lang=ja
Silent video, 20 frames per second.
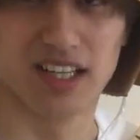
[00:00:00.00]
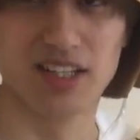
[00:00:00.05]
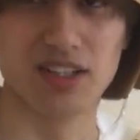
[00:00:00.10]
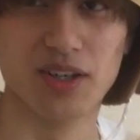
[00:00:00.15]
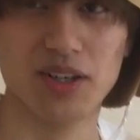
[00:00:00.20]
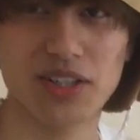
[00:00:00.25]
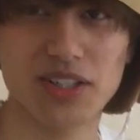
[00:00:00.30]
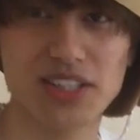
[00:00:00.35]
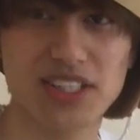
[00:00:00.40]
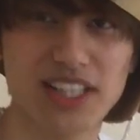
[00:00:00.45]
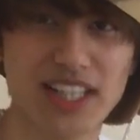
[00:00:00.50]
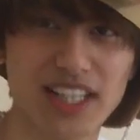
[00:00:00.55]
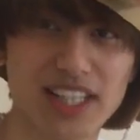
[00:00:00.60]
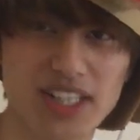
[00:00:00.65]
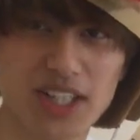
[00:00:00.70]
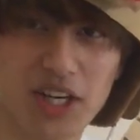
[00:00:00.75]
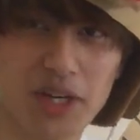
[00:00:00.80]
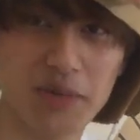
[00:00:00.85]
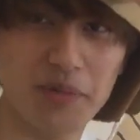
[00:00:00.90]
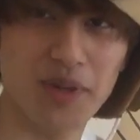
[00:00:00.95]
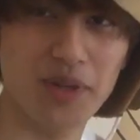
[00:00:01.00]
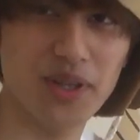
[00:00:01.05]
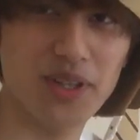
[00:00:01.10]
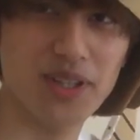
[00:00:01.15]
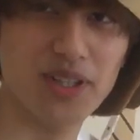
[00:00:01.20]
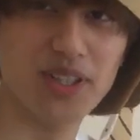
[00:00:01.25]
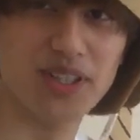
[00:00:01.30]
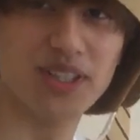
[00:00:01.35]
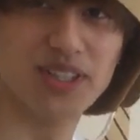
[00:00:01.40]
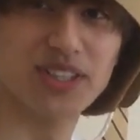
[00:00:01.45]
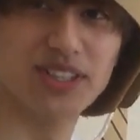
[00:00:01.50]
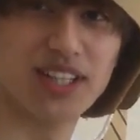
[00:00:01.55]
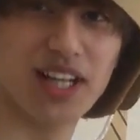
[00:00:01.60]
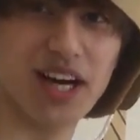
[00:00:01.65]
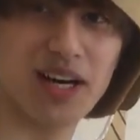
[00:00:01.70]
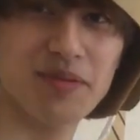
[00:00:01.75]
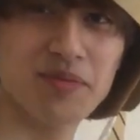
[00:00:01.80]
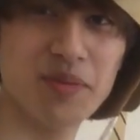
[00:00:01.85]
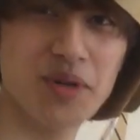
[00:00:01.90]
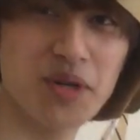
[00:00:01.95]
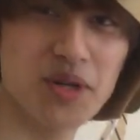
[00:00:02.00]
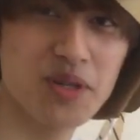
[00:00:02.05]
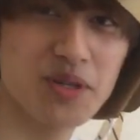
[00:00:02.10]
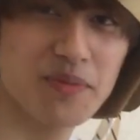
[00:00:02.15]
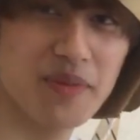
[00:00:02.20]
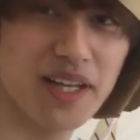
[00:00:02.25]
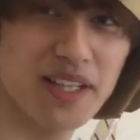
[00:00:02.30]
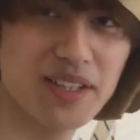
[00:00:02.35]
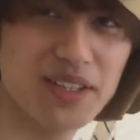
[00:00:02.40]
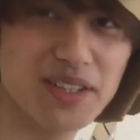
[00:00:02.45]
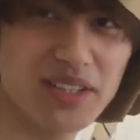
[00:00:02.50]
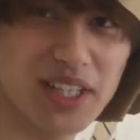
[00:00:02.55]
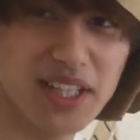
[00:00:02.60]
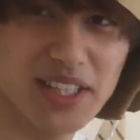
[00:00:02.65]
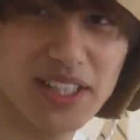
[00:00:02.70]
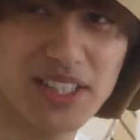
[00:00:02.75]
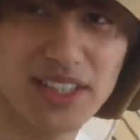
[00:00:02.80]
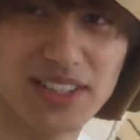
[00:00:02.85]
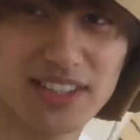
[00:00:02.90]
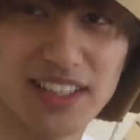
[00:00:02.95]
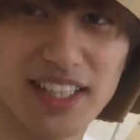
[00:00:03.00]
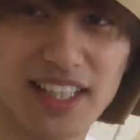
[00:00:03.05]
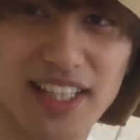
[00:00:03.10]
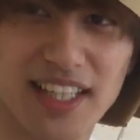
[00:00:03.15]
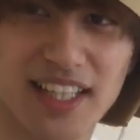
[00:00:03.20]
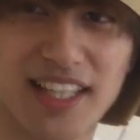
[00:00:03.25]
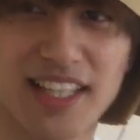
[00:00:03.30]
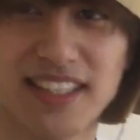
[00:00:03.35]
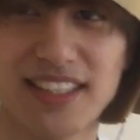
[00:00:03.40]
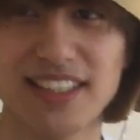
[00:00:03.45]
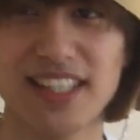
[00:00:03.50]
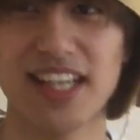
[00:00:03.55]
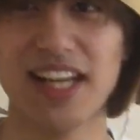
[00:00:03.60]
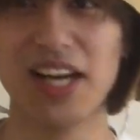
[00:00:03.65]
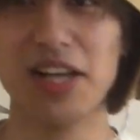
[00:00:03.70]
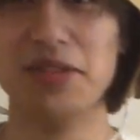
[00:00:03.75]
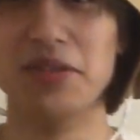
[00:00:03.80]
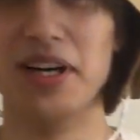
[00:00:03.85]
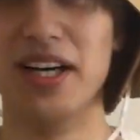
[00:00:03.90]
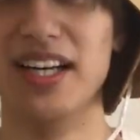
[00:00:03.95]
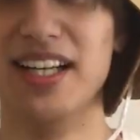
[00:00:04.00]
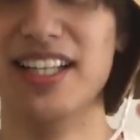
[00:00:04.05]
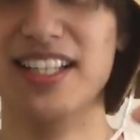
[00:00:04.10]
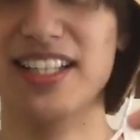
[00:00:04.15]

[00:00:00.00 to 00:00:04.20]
こうして今日もダンボールマンの手によって世界は